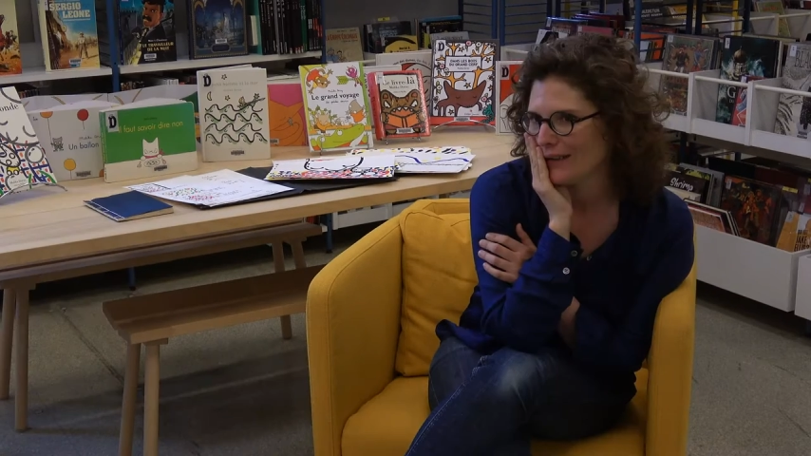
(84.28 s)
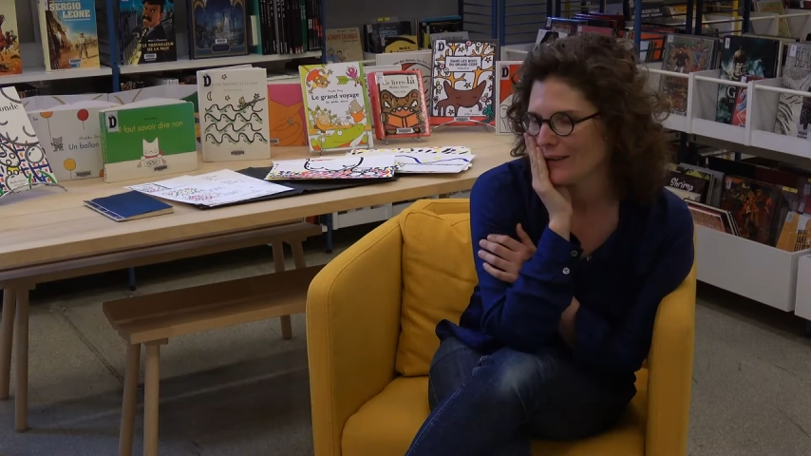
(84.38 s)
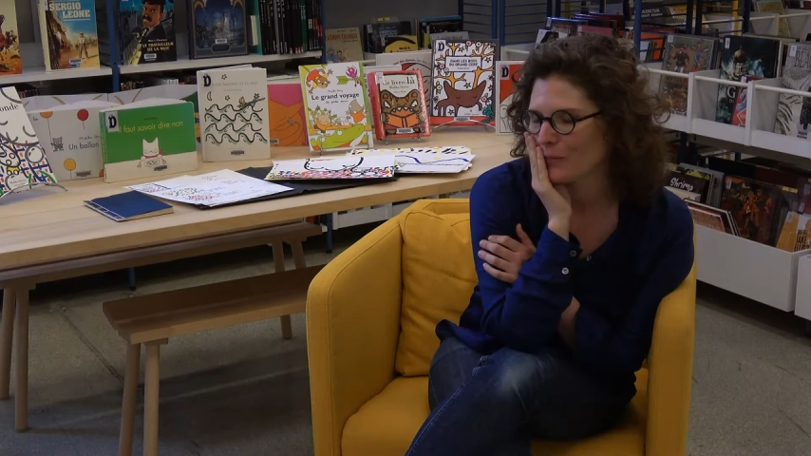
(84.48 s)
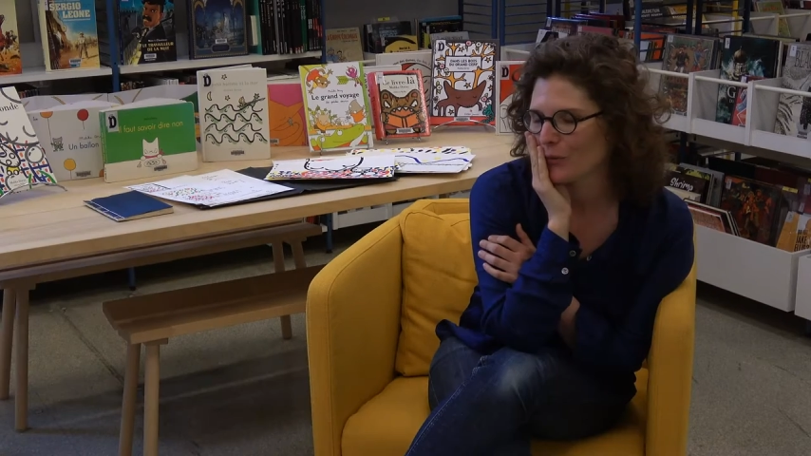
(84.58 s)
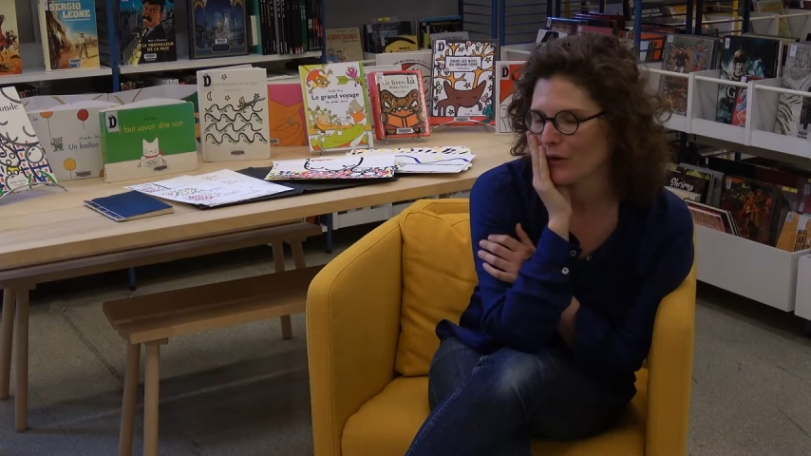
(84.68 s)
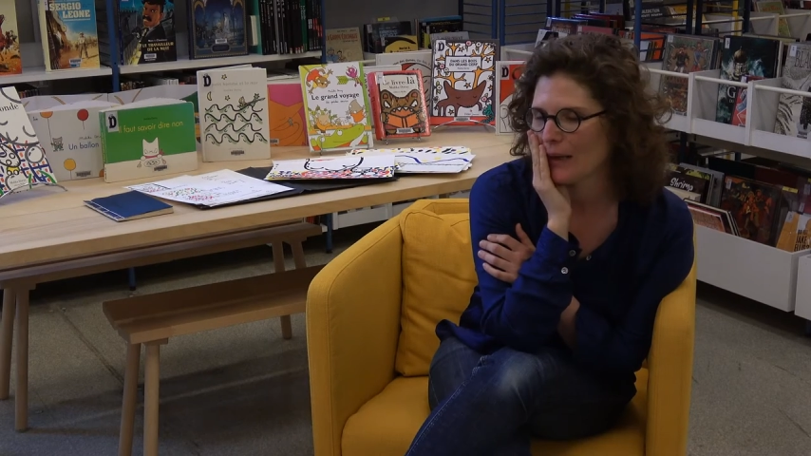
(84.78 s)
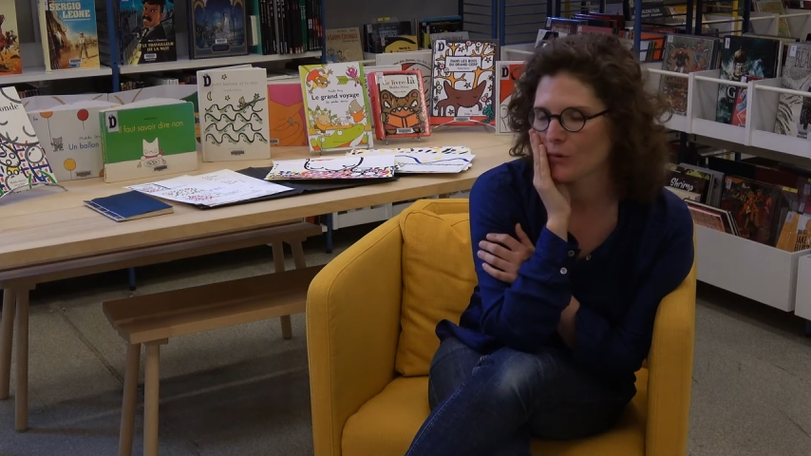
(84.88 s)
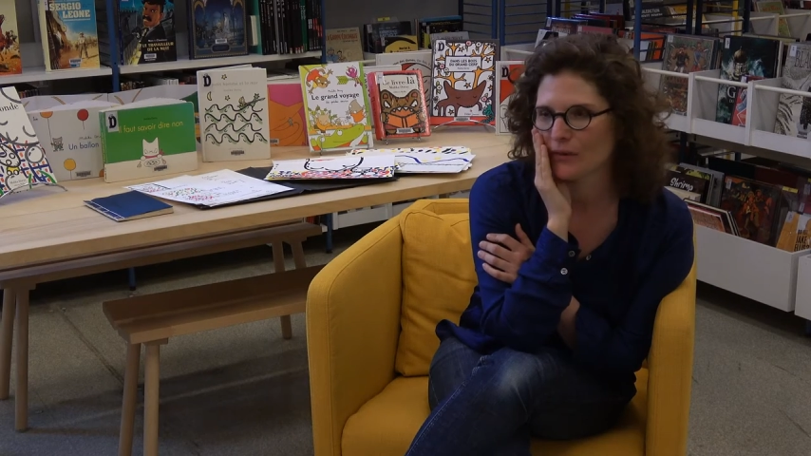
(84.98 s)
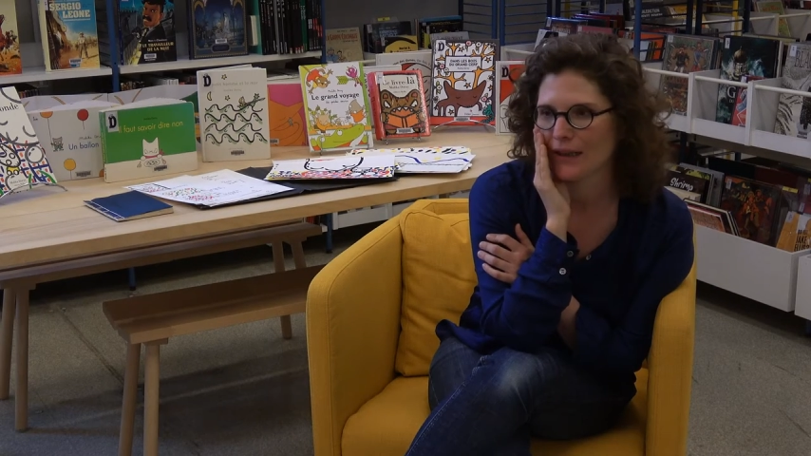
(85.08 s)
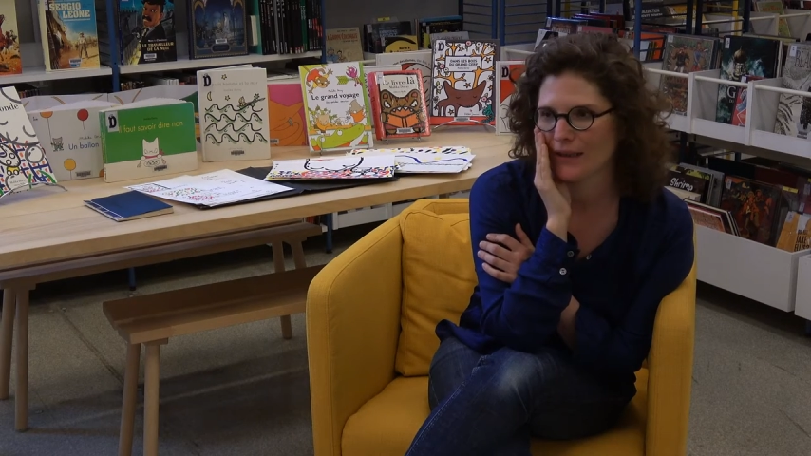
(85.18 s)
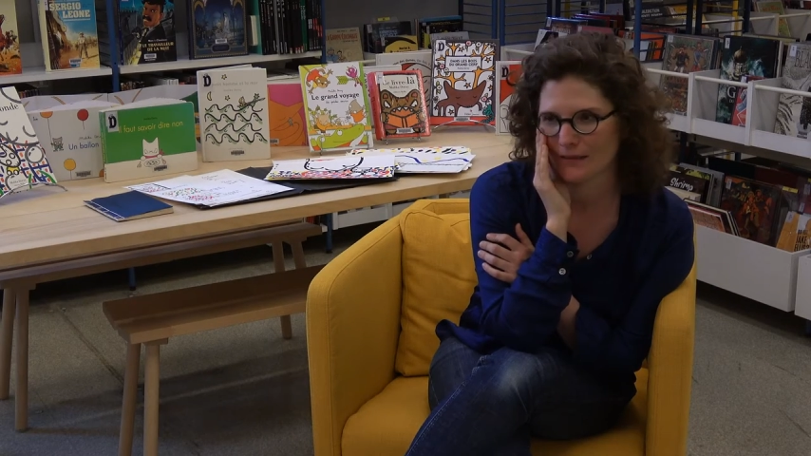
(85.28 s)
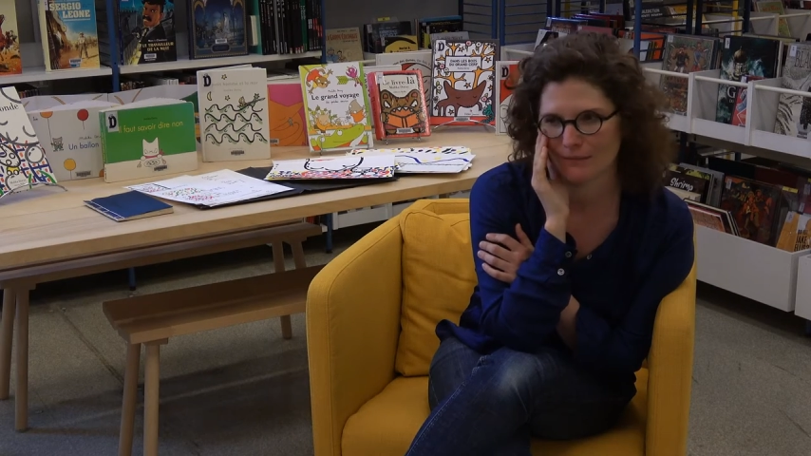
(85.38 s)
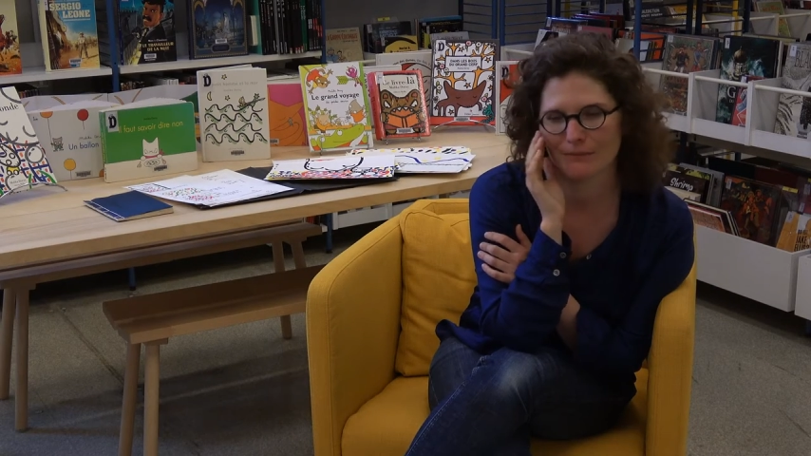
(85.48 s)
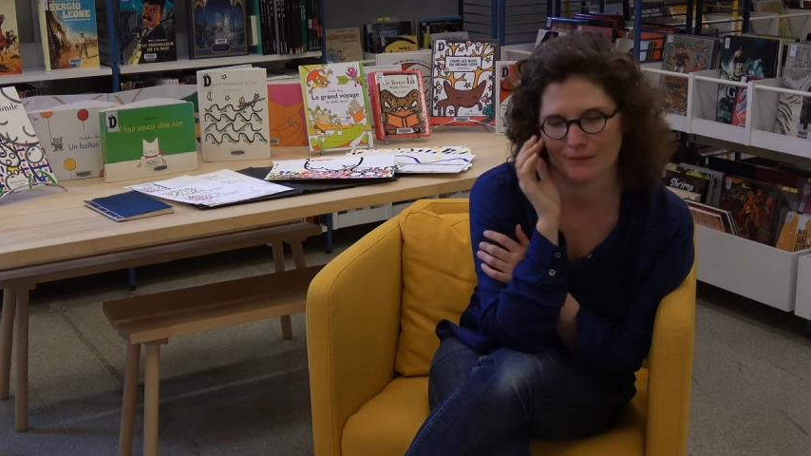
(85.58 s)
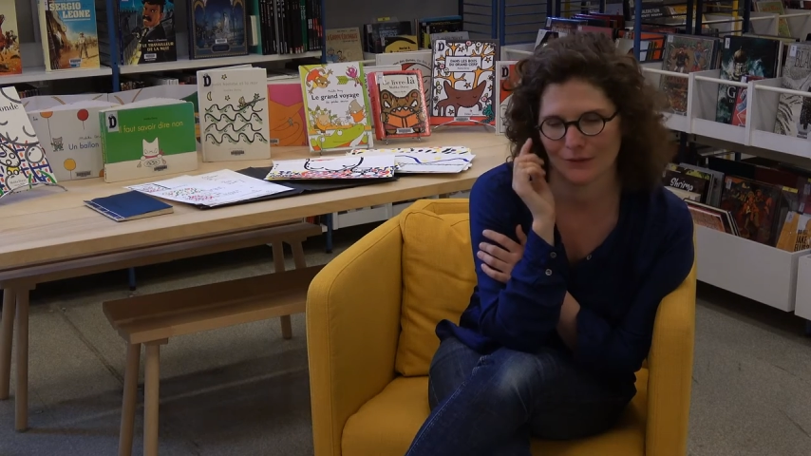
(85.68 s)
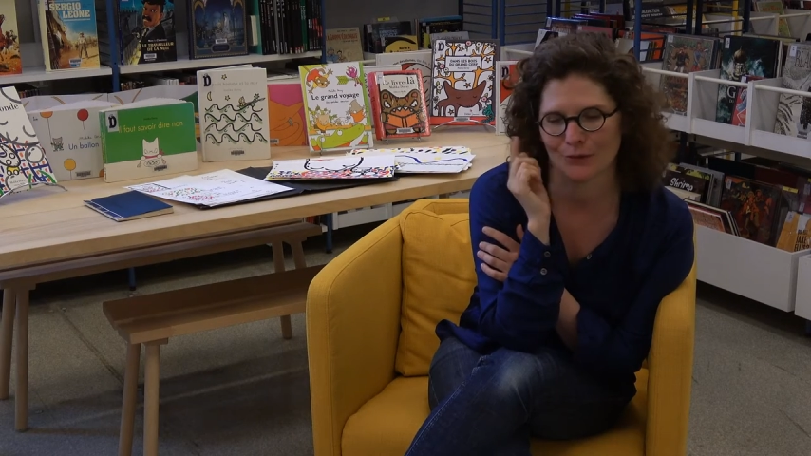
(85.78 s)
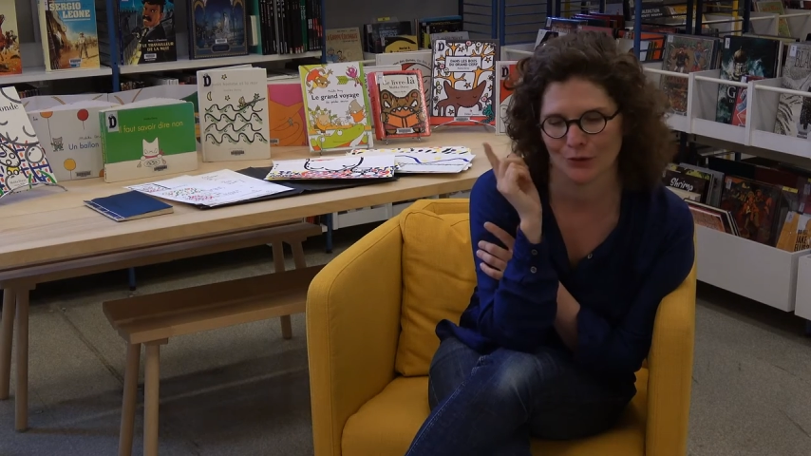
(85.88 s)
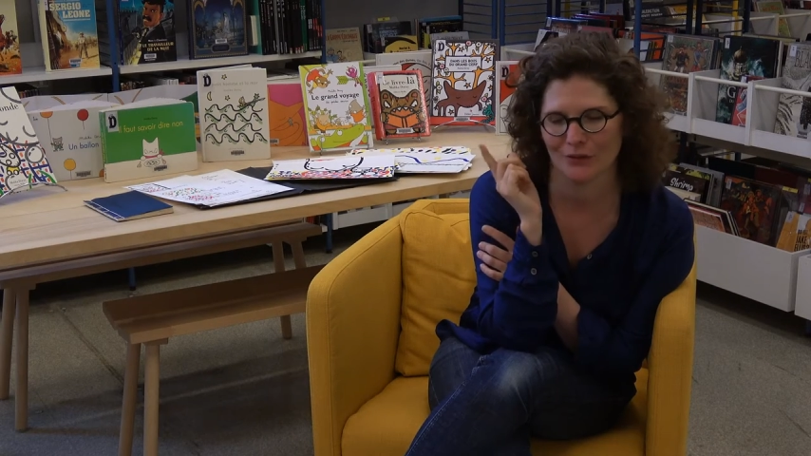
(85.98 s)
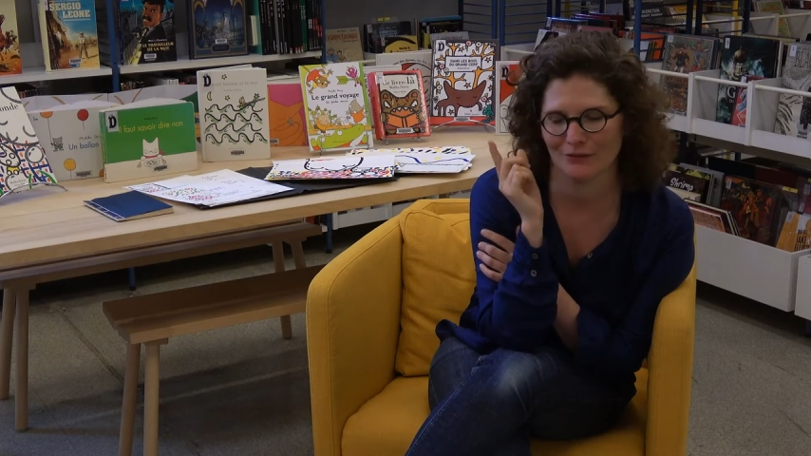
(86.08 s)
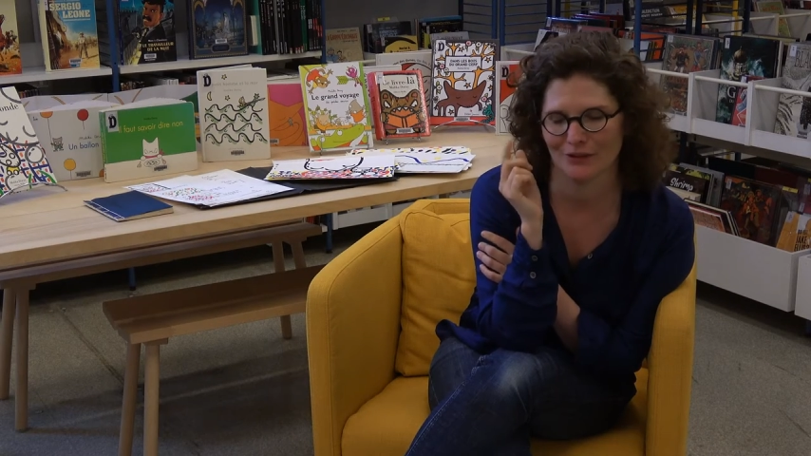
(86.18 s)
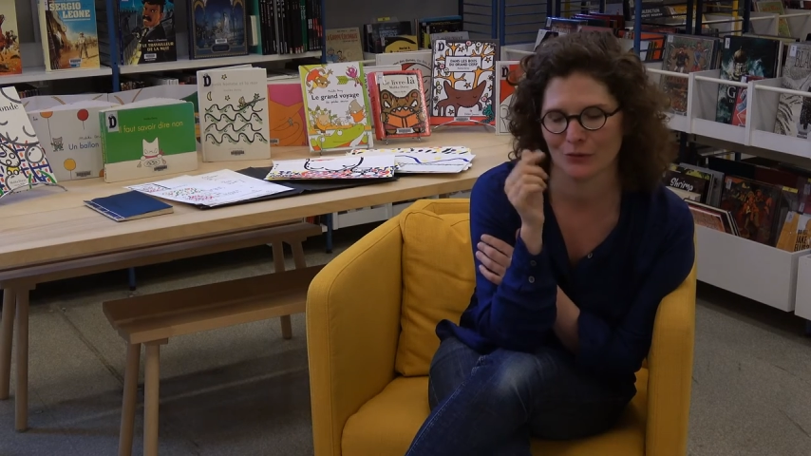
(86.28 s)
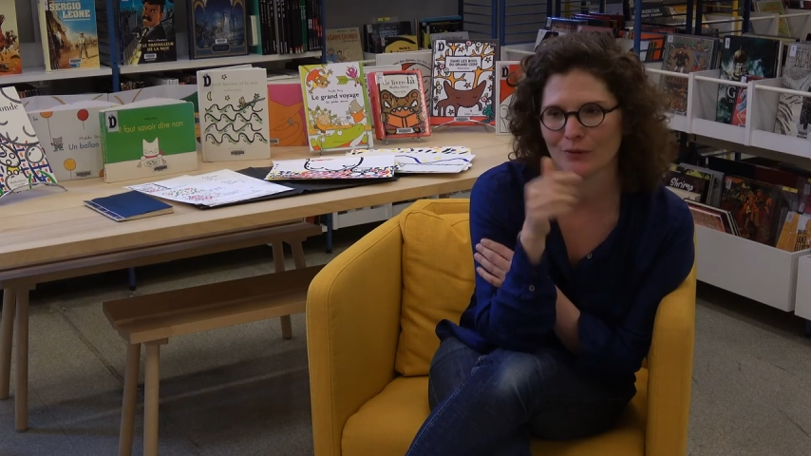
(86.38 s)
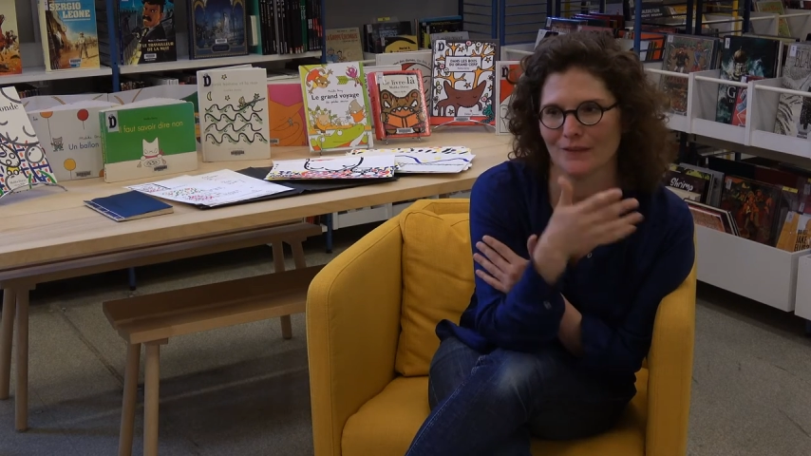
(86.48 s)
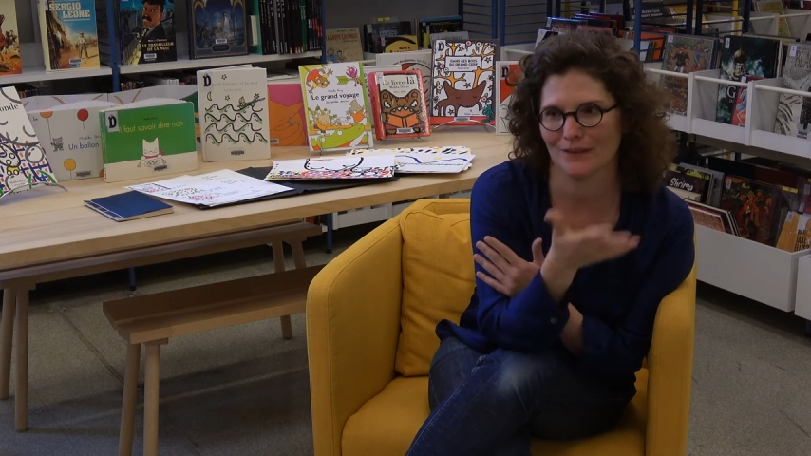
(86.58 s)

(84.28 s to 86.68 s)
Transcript: alors pour Dans la montagne, une grande difficulté,